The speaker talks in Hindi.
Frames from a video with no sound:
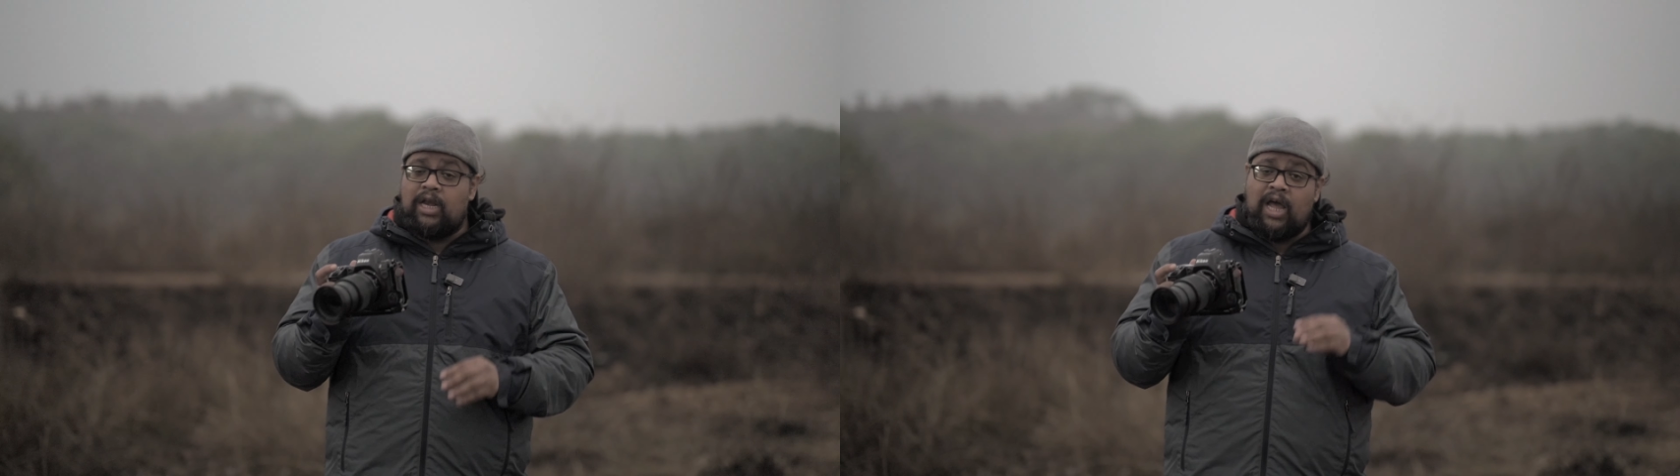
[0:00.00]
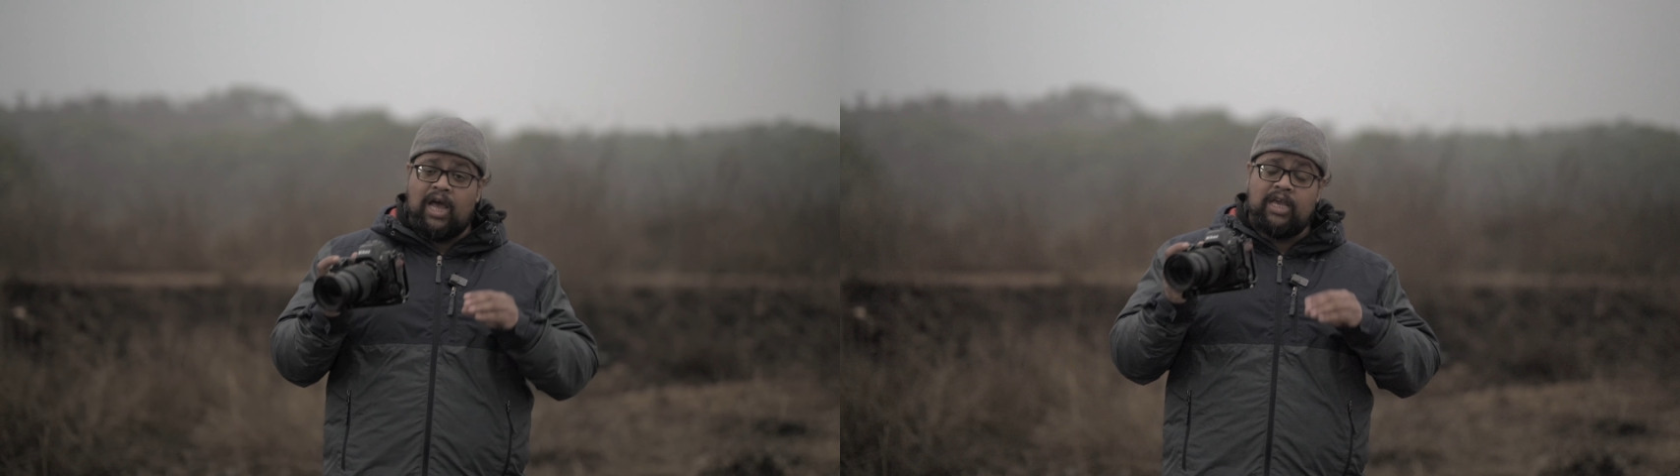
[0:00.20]

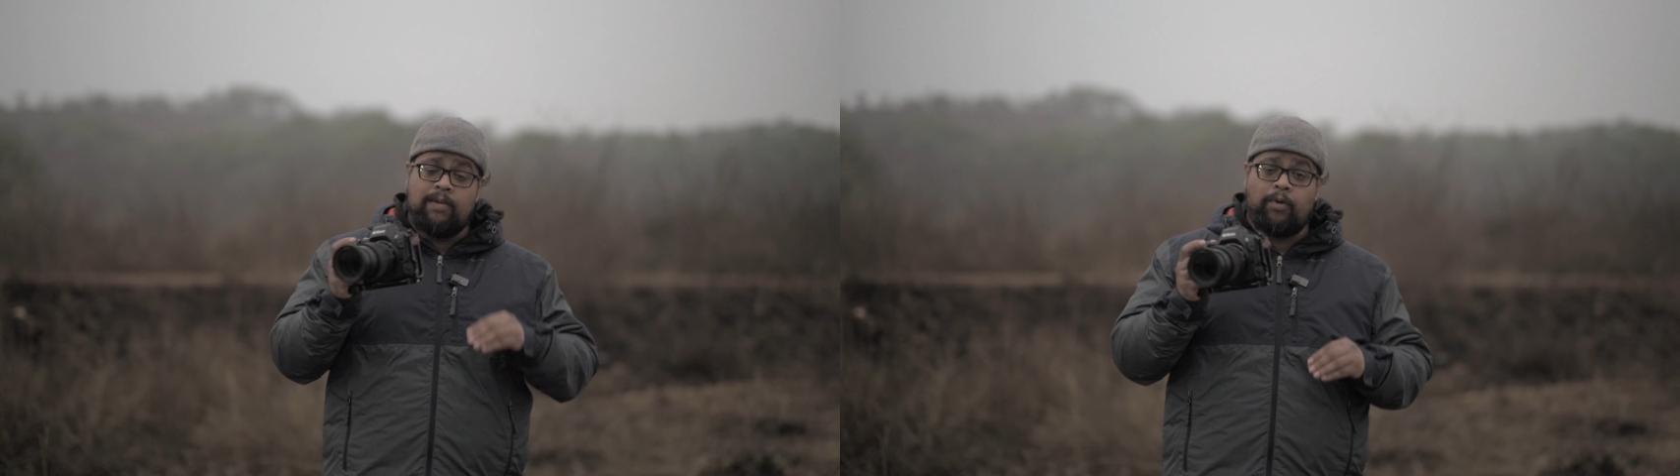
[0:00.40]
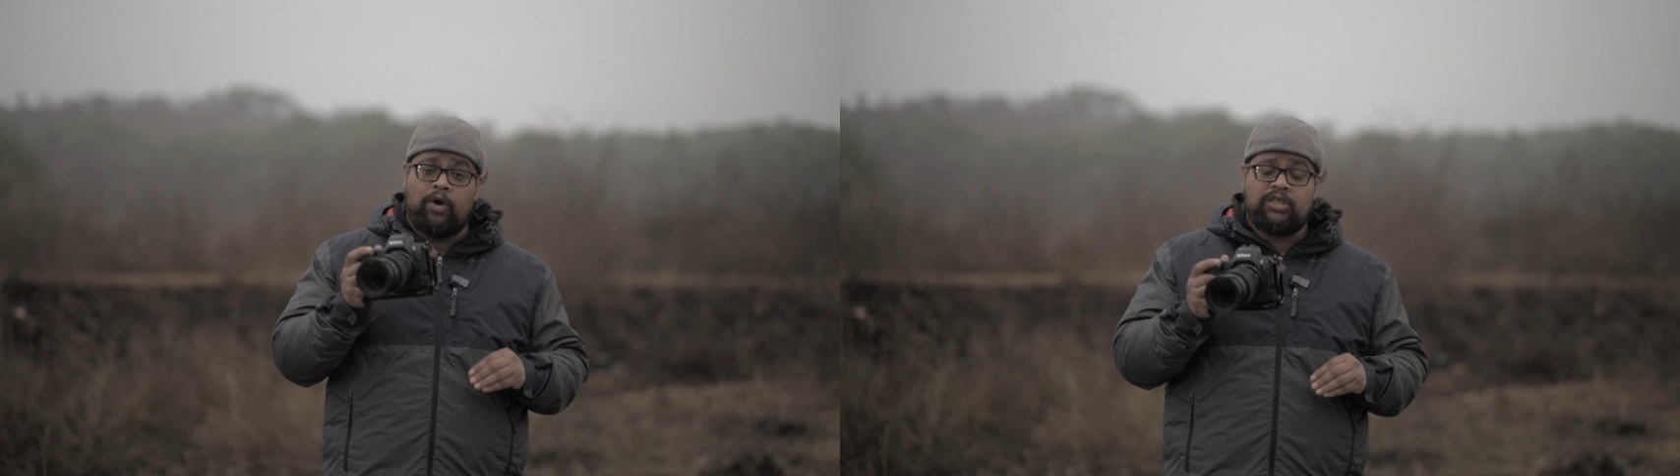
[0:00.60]
ना ही
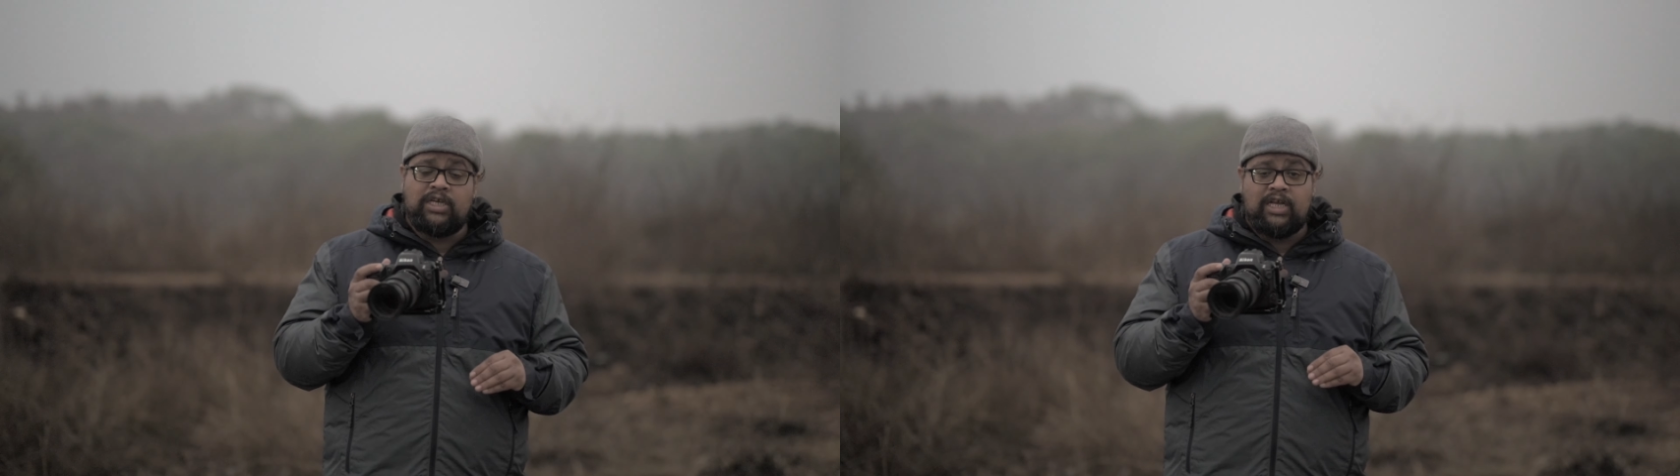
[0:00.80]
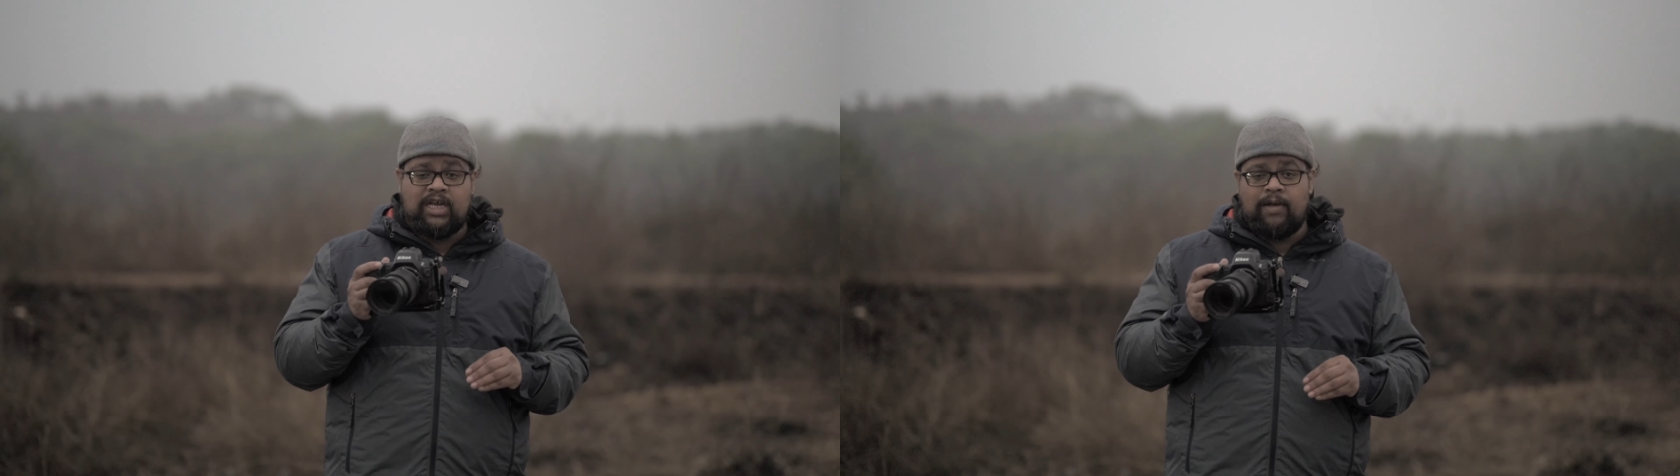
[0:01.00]
बहुत
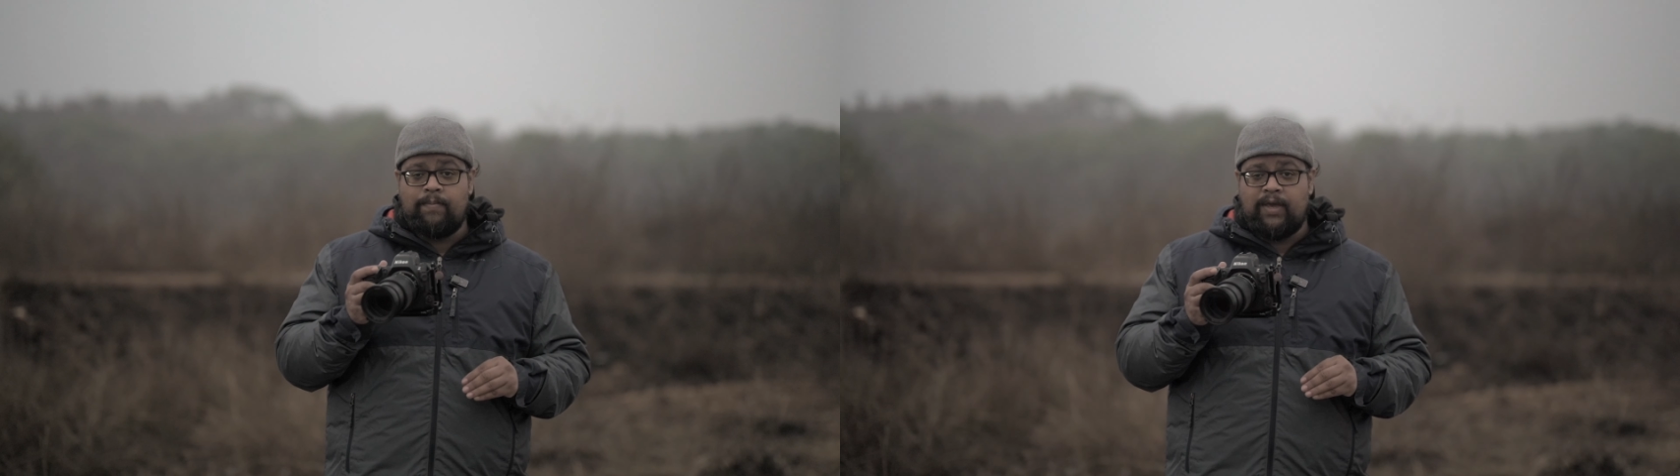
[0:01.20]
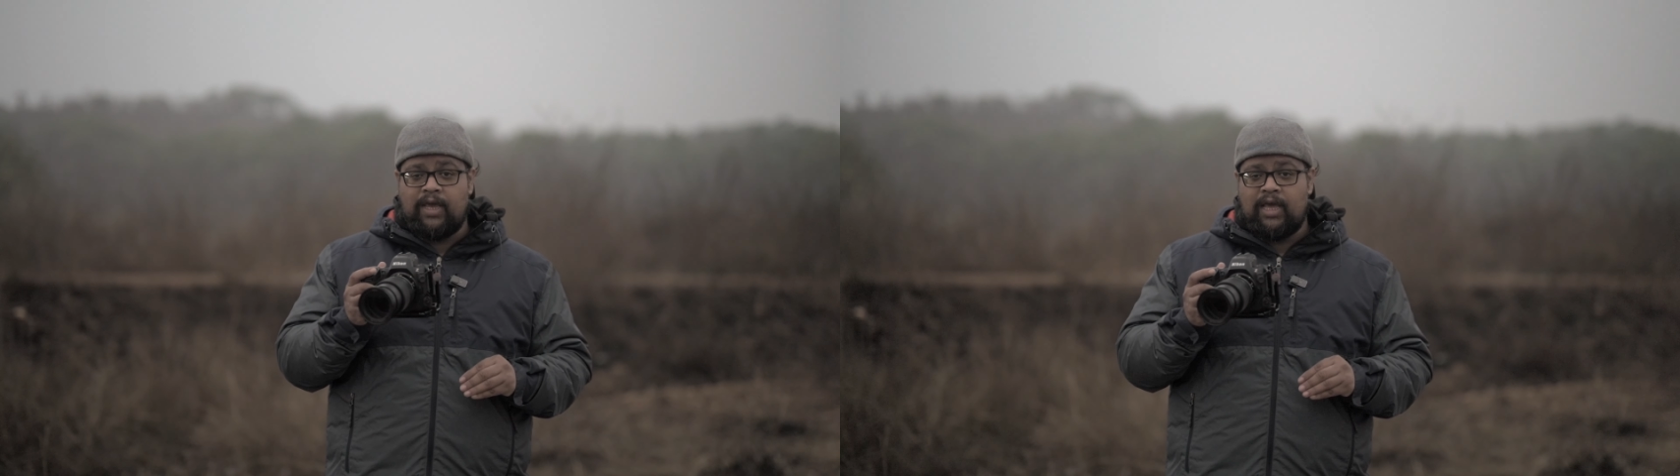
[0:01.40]
ज़्यादा
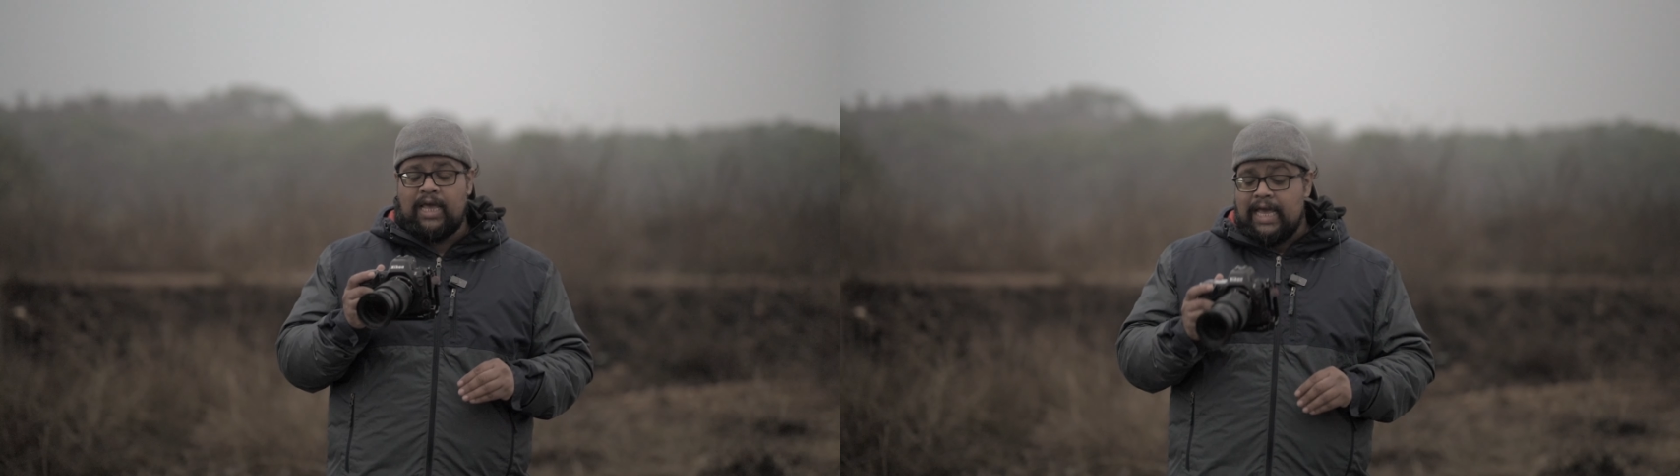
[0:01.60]
कम भी है